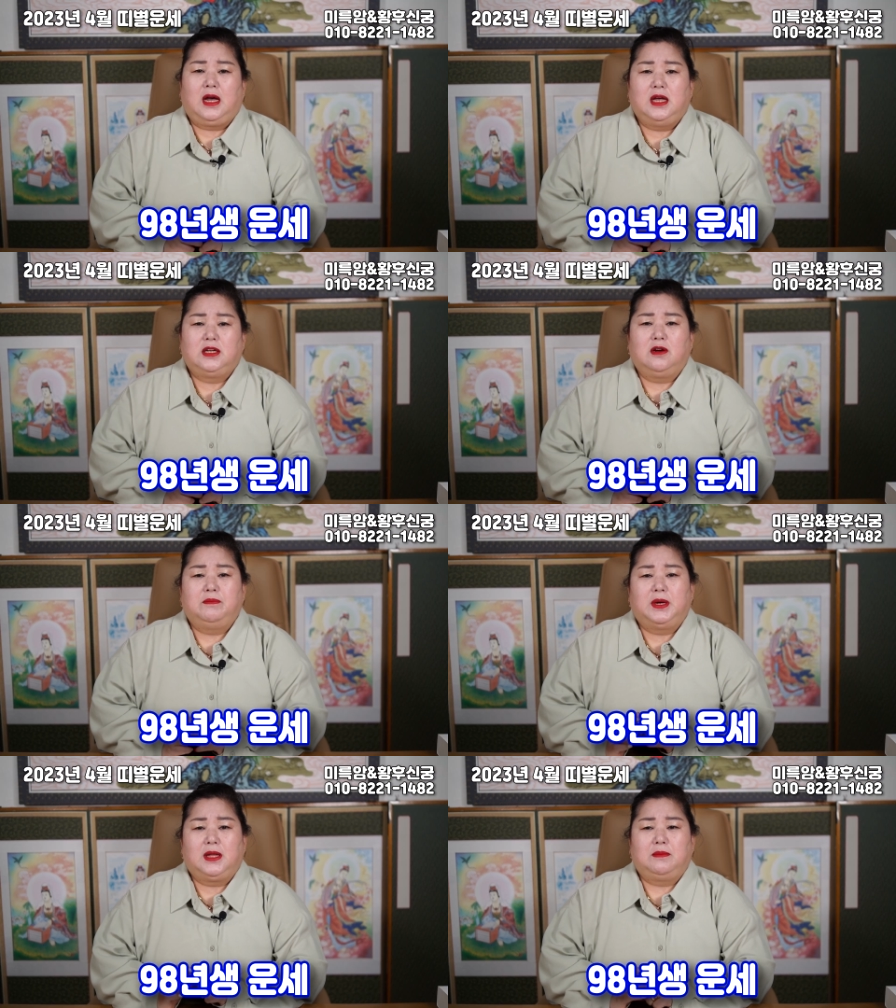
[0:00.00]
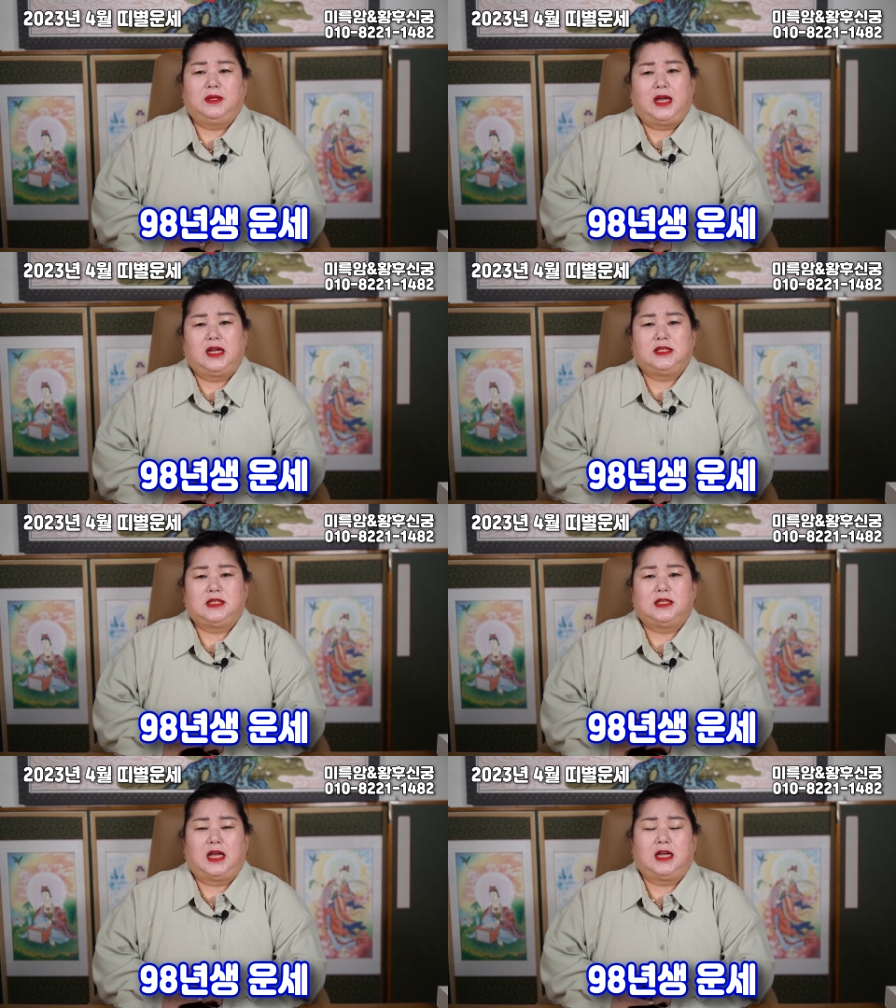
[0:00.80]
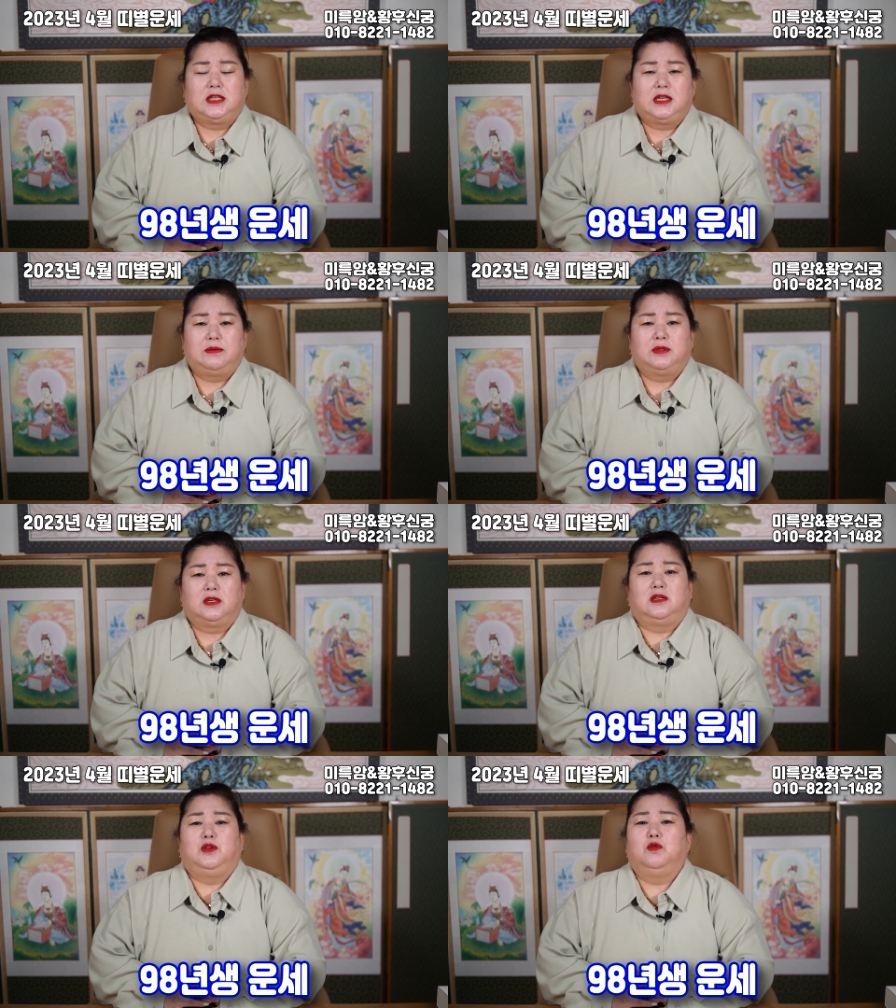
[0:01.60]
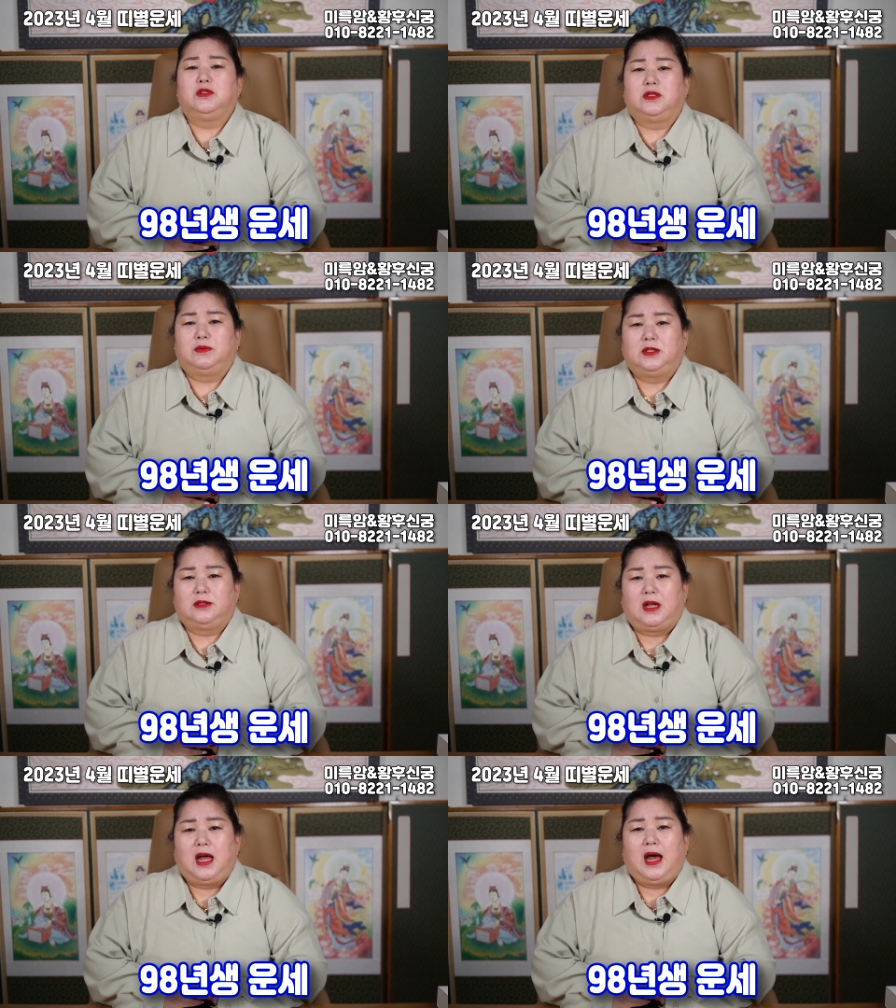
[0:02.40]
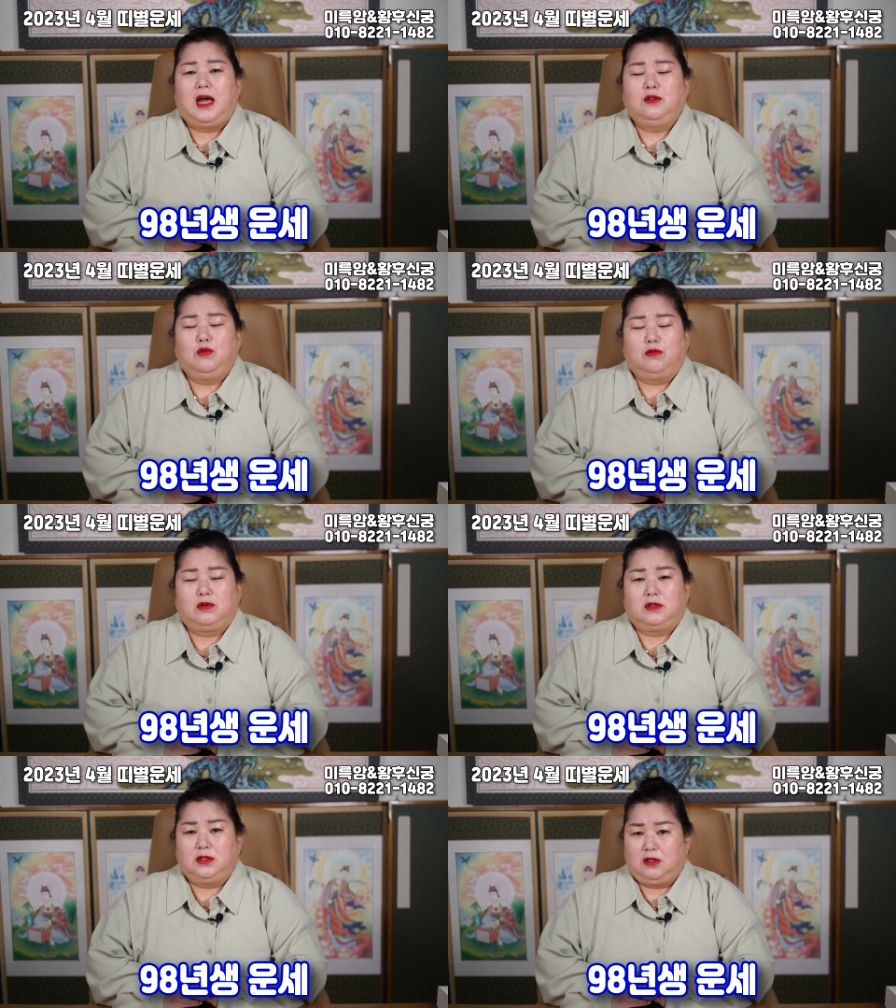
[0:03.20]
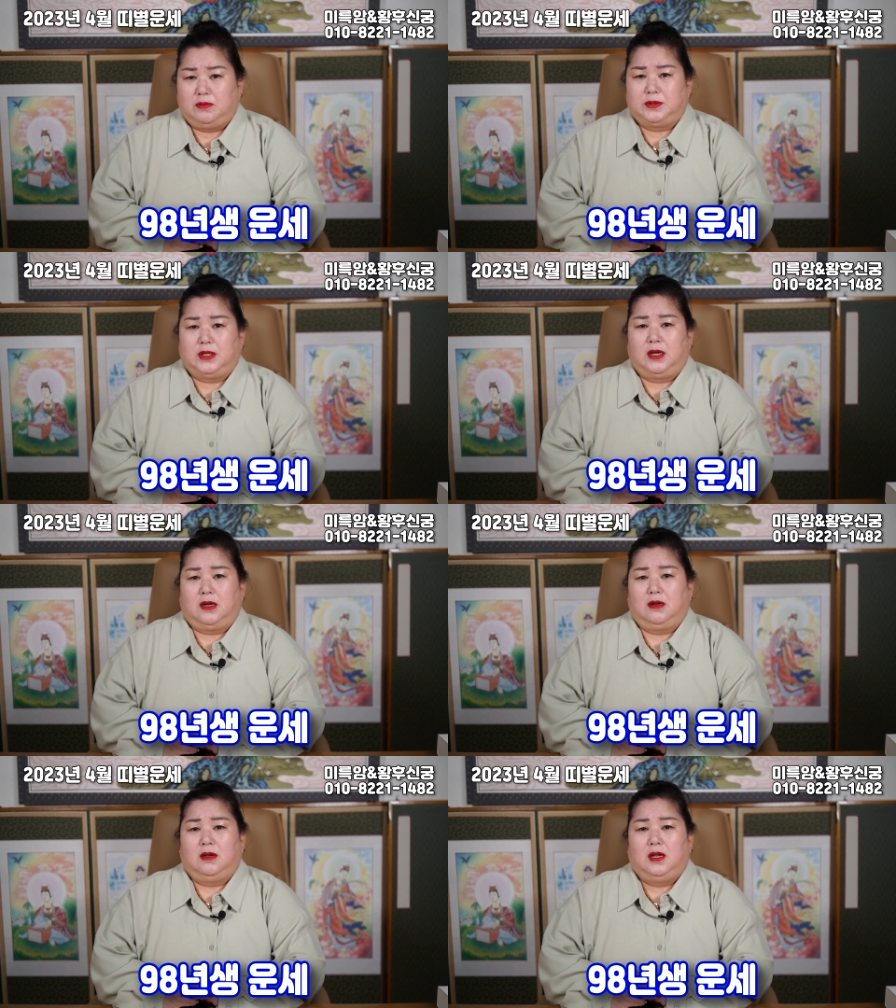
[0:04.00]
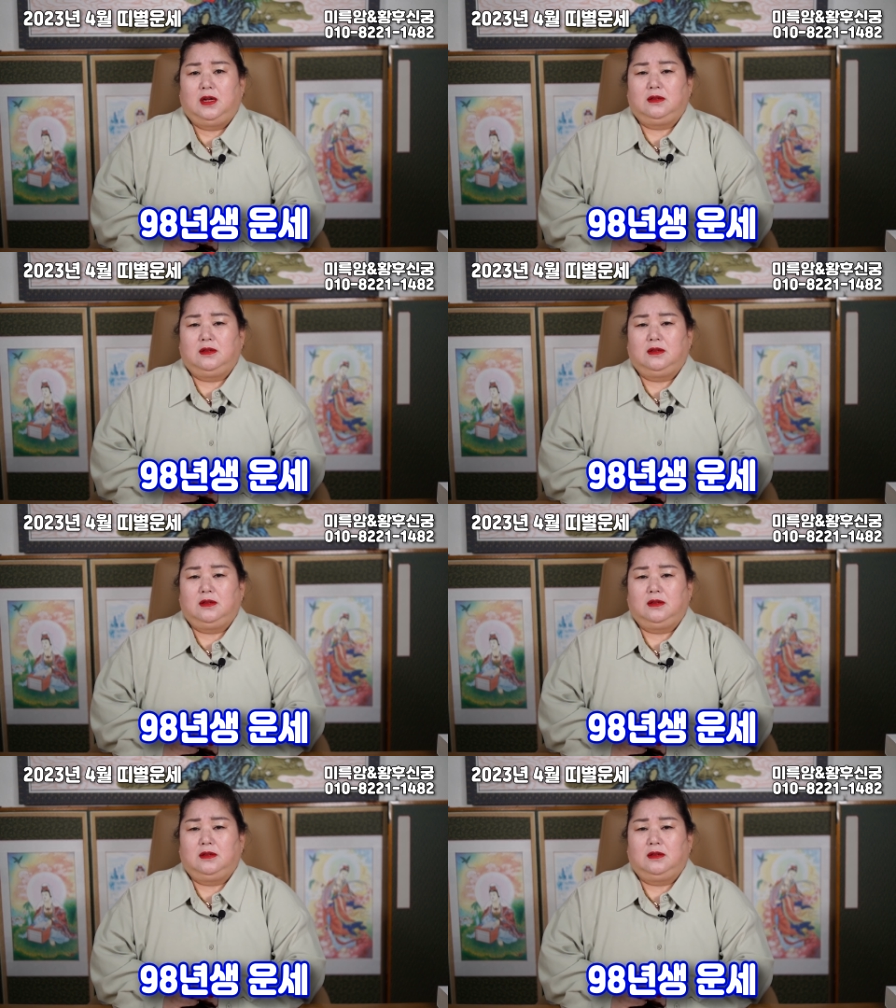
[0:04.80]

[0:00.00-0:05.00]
내가 이것만 하면 되겠지 되겠지 하면서 그 욕심은 한도 없고 끝도 없어요.